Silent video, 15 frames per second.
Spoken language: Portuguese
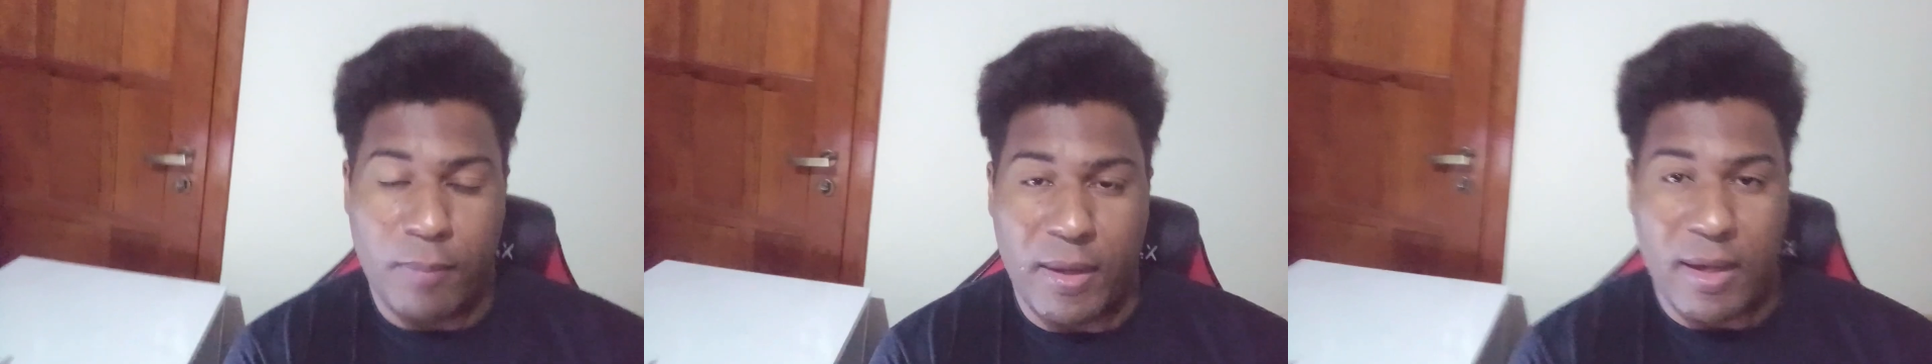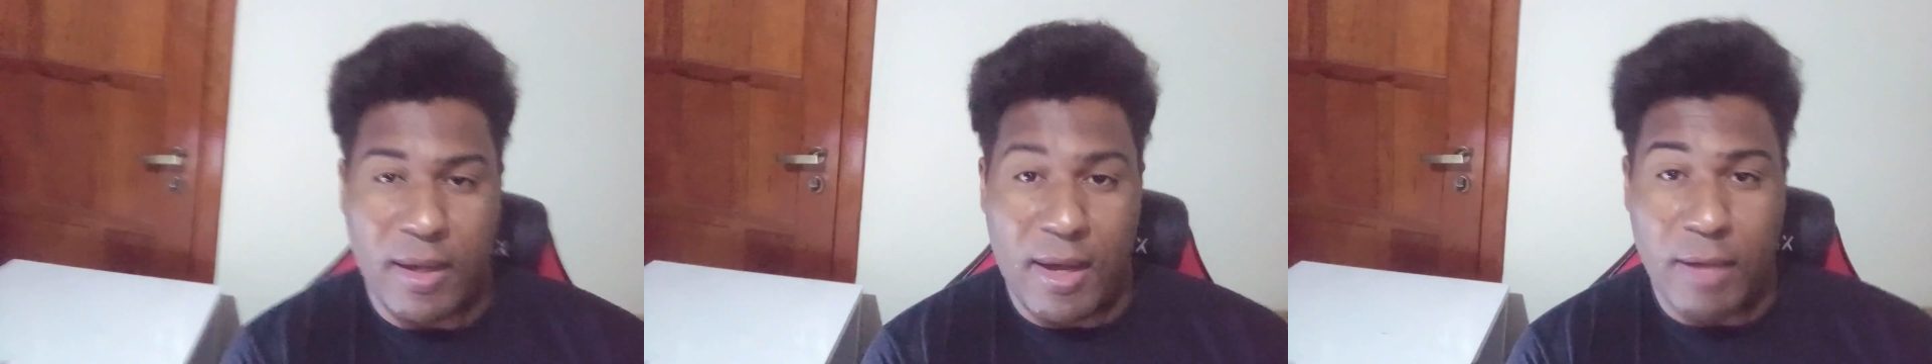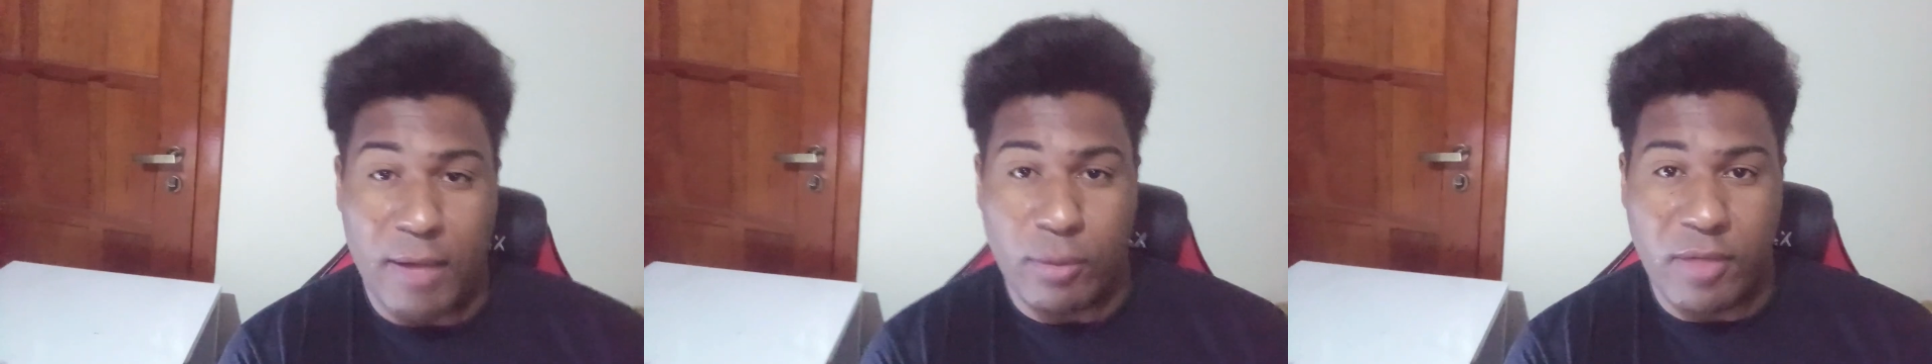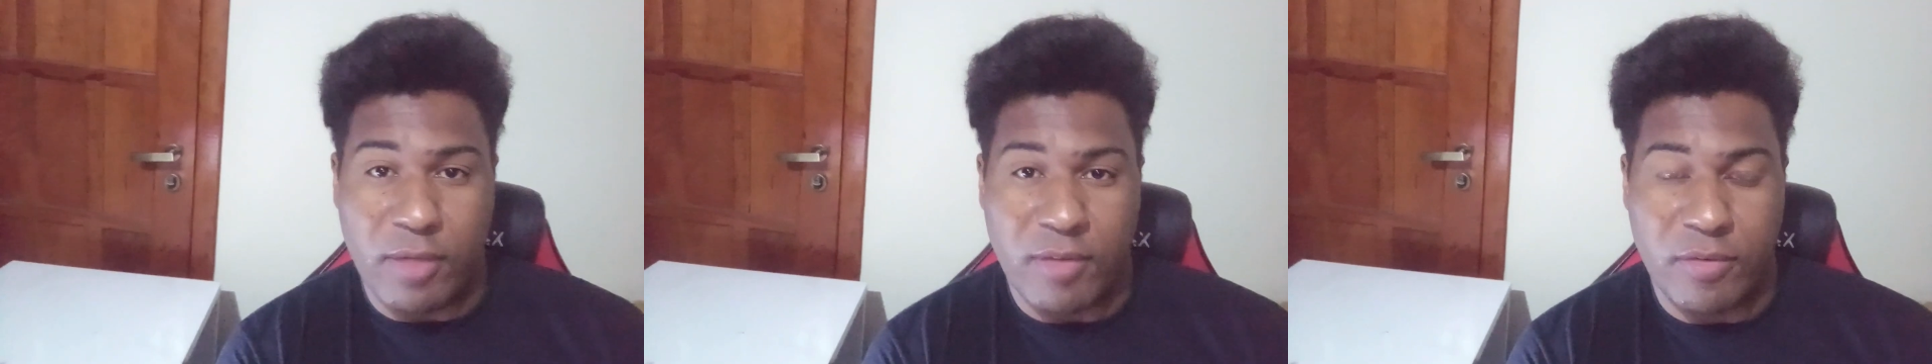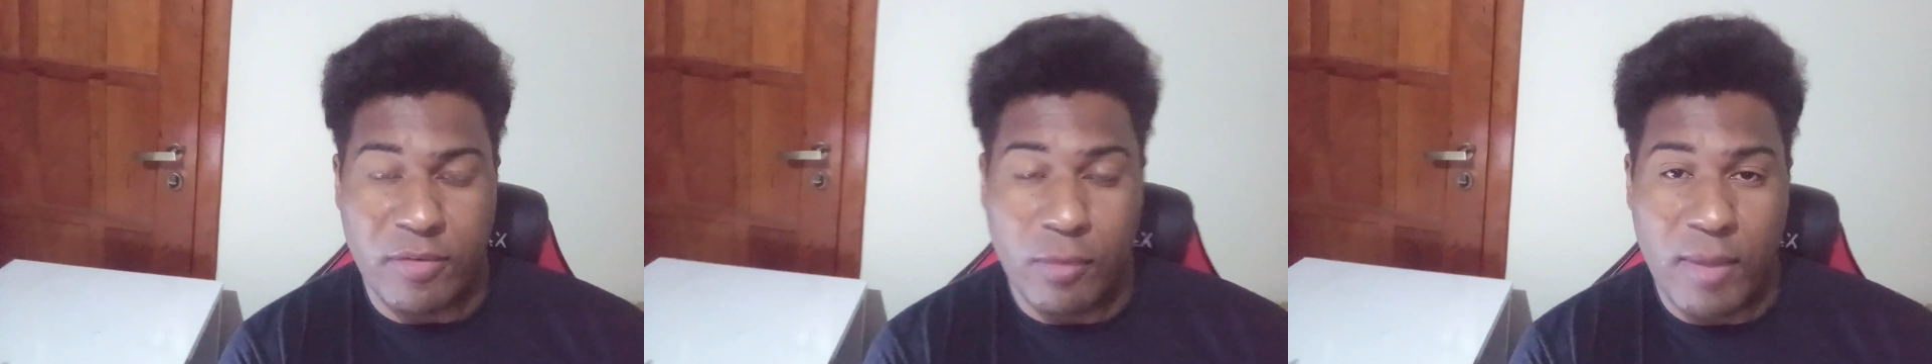para a
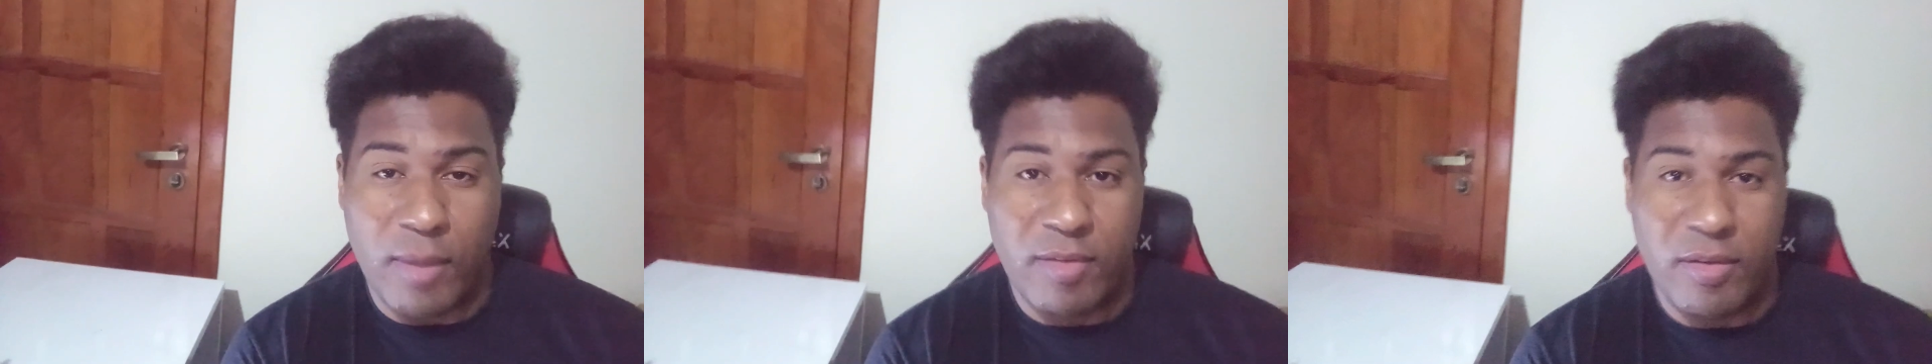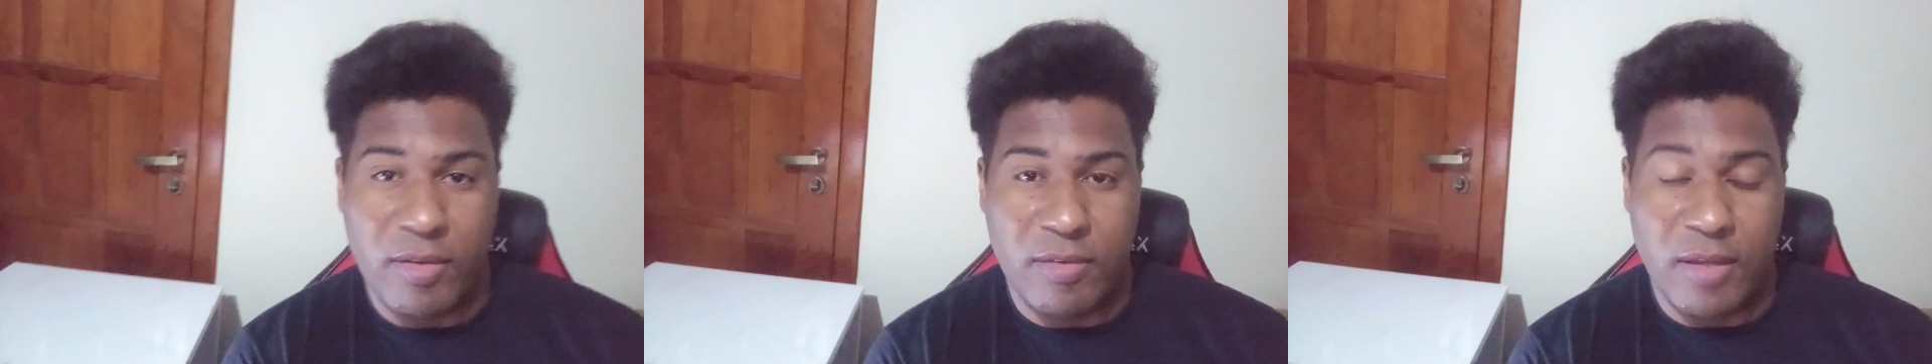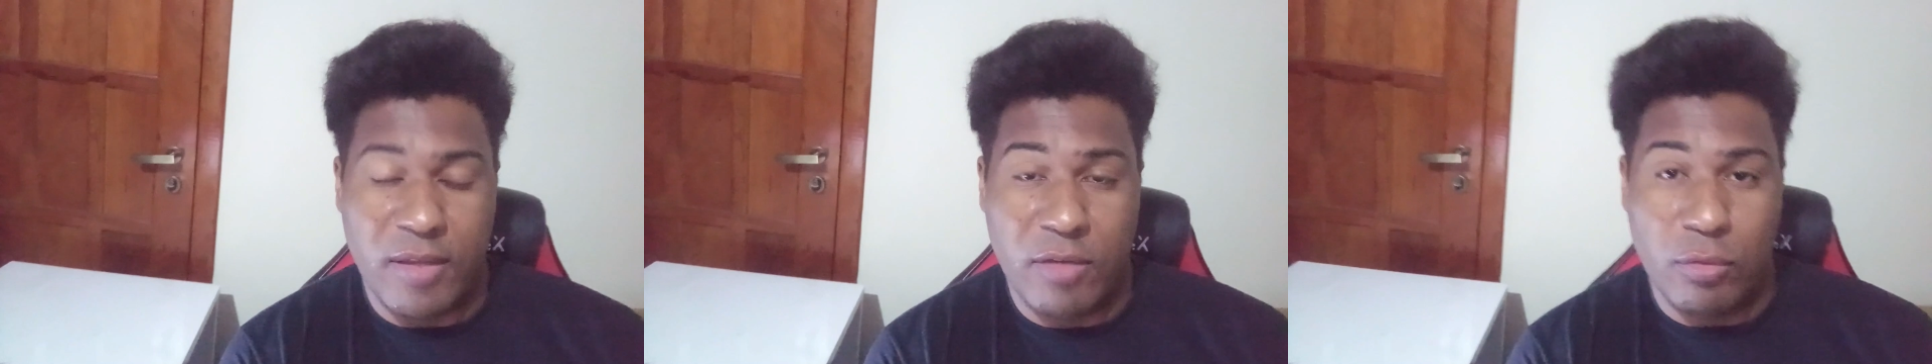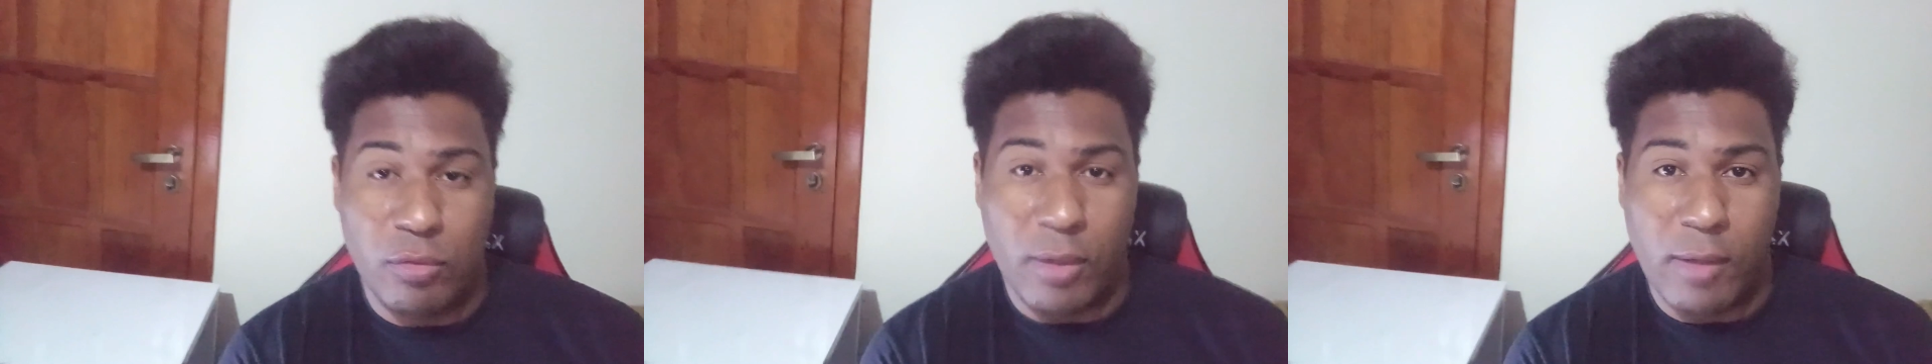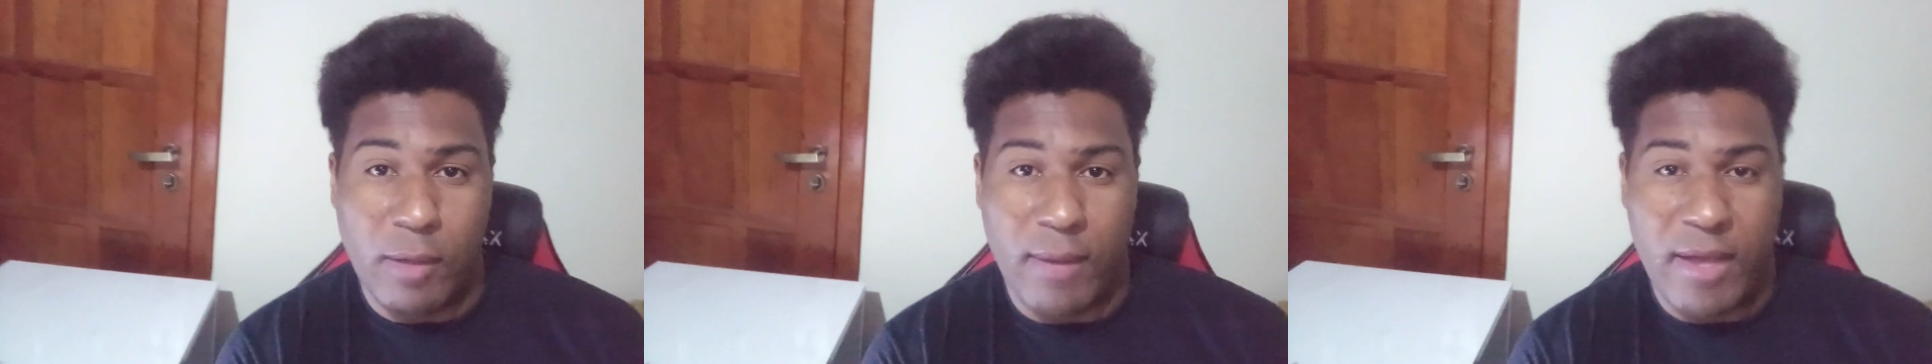atualização mais
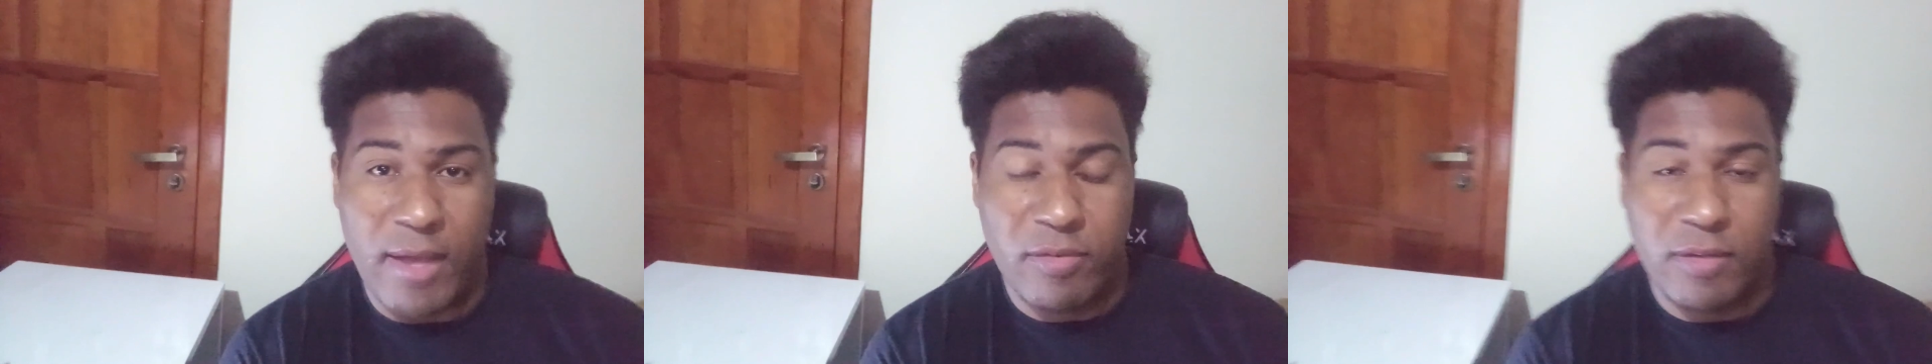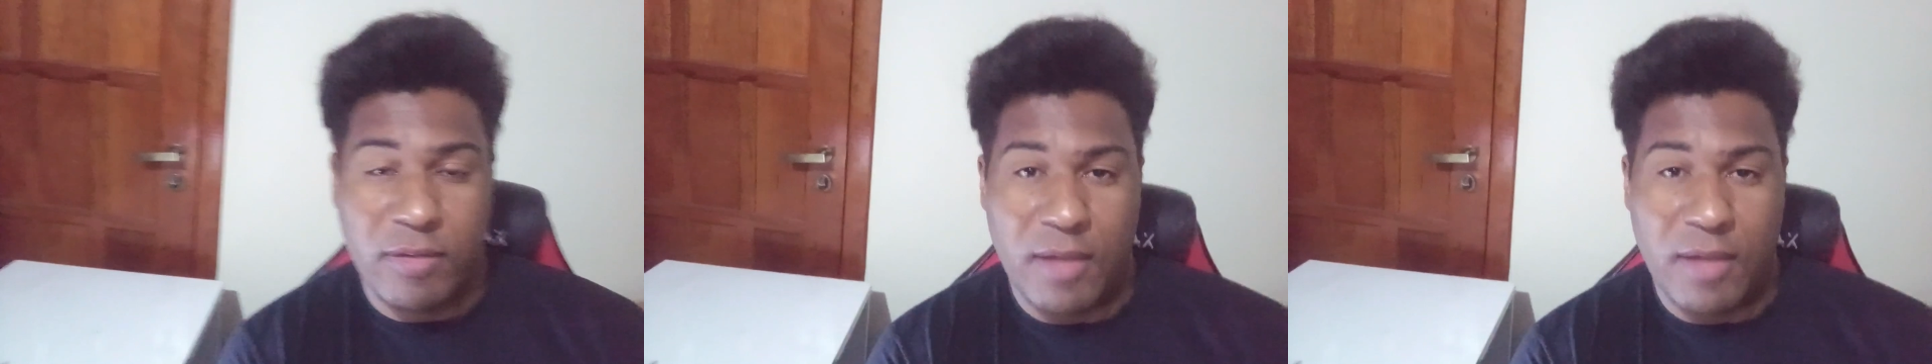recente do iOS,